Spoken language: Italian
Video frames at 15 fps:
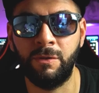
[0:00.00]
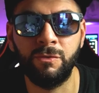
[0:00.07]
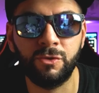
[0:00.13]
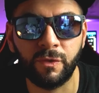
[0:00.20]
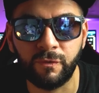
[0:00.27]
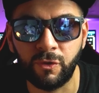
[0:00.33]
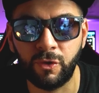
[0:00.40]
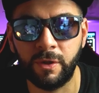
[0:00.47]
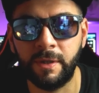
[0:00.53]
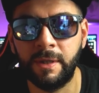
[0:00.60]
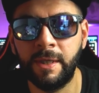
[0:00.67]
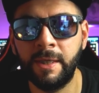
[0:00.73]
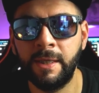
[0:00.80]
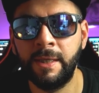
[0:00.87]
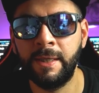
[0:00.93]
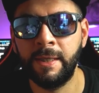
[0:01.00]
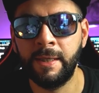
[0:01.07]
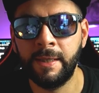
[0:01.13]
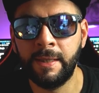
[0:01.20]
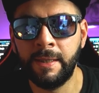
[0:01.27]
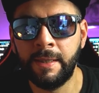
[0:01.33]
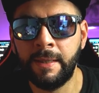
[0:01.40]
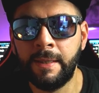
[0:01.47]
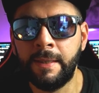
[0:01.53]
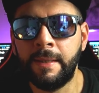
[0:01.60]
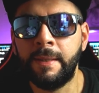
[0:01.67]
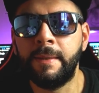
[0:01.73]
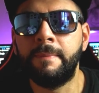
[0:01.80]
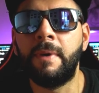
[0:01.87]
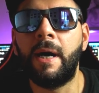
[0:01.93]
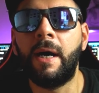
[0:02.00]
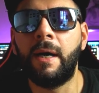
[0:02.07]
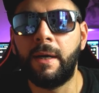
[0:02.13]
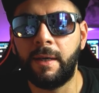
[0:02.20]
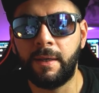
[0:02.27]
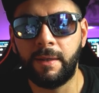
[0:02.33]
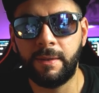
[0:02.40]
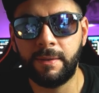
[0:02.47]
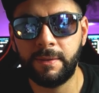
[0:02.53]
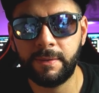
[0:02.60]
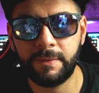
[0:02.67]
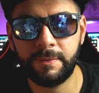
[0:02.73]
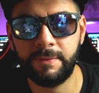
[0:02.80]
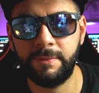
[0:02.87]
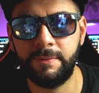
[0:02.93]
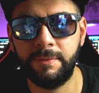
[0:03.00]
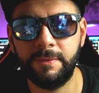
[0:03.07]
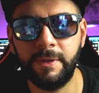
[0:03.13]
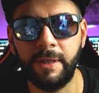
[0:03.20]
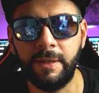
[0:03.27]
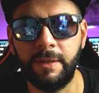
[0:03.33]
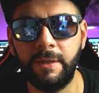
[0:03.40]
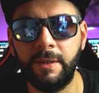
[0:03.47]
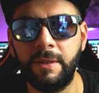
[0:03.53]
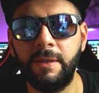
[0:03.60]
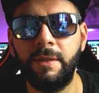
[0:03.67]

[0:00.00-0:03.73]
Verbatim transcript: non so voi, ma niente,